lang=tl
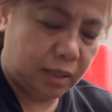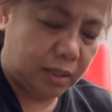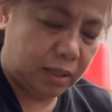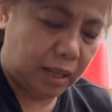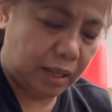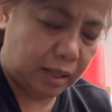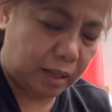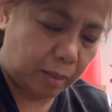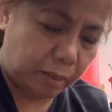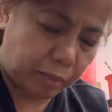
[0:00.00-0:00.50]

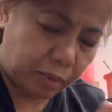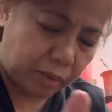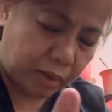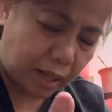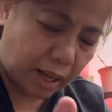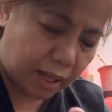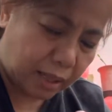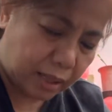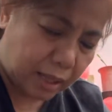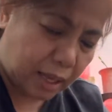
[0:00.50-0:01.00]
Tingnan po
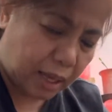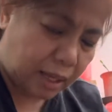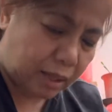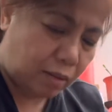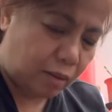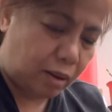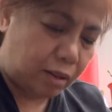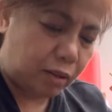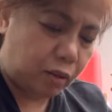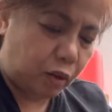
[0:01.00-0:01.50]
natin
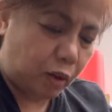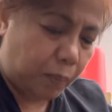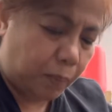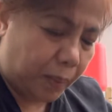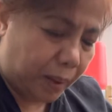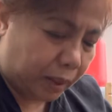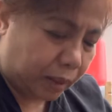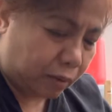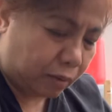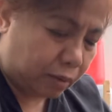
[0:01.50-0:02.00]
kung anong
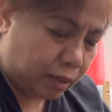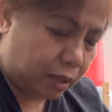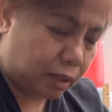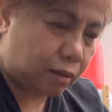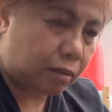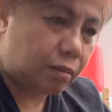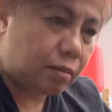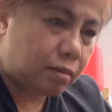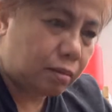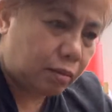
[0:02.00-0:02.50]
epekto
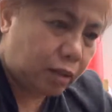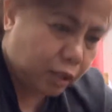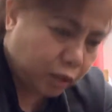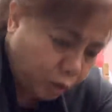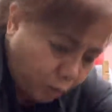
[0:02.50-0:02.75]
nito. Kung ito